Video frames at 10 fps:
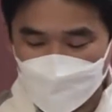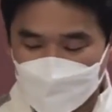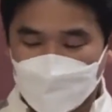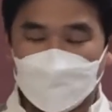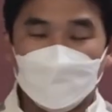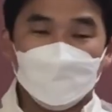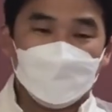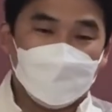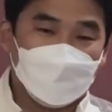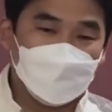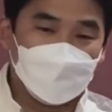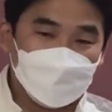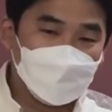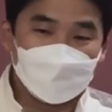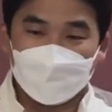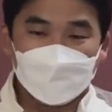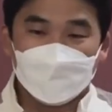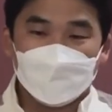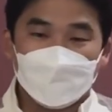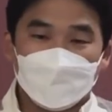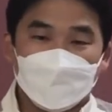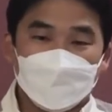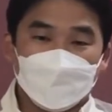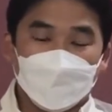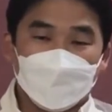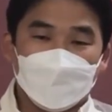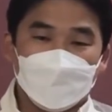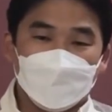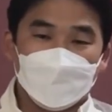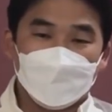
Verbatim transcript: 이러한 경험들의 결정체들, 예.